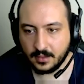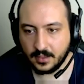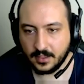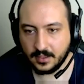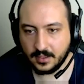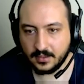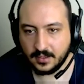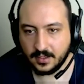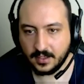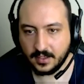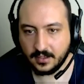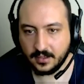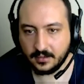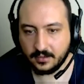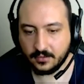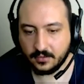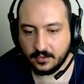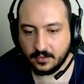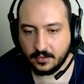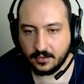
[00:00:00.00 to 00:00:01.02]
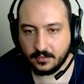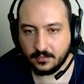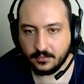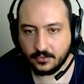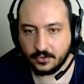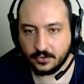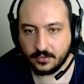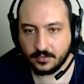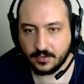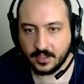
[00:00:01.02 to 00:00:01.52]
Yallah yedik ne
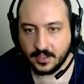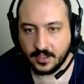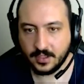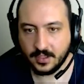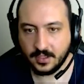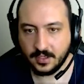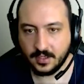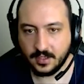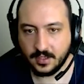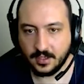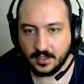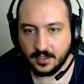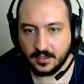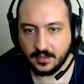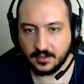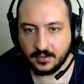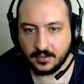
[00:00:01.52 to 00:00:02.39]
olmuş buraya ya.